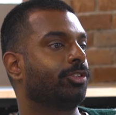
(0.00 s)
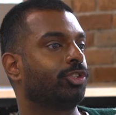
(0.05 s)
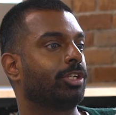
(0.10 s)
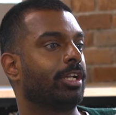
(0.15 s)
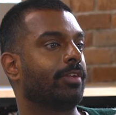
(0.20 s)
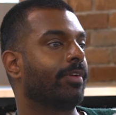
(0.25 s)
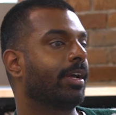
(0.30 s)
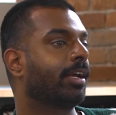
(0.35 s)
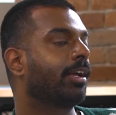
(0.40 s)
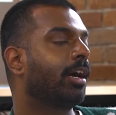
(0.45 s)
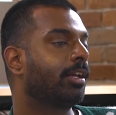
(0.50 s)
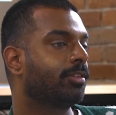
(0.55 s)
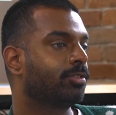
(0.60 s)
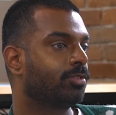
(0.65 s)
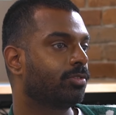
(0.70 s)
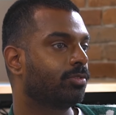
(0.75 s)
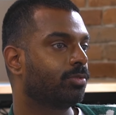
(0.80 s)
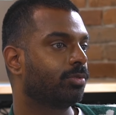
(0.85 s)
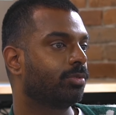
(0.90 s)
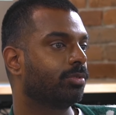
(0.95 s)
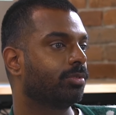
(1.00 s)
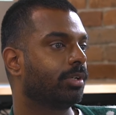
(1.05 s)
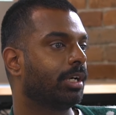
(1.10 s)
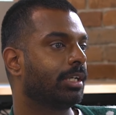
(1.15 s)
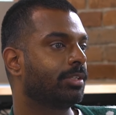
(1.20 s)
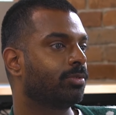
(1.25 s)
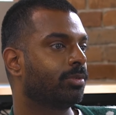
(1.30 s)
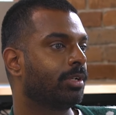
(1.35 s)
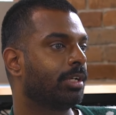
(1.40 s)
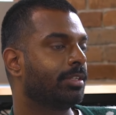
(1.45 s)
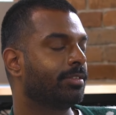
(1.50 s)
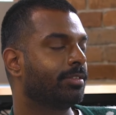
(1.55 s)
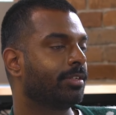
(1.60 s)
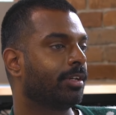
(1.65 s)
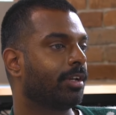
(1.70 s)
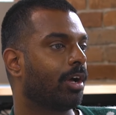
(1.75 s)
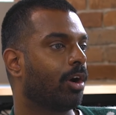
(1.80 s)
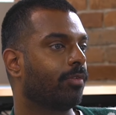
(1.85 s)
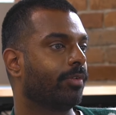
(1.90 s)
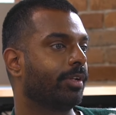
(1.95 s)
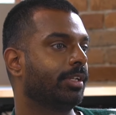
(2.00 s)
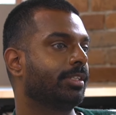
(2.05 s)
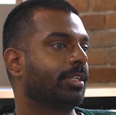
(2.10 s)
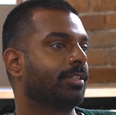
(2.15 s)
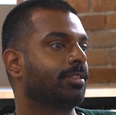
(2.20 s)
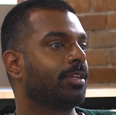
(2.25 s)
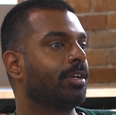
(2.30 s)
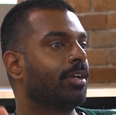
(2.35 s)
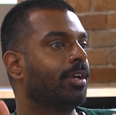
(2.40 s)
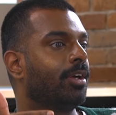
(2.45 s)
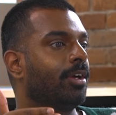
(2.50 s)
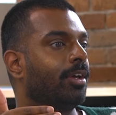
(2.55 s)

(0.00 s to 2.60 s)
schnell wegrationalisieren, auch wenn ich jetzt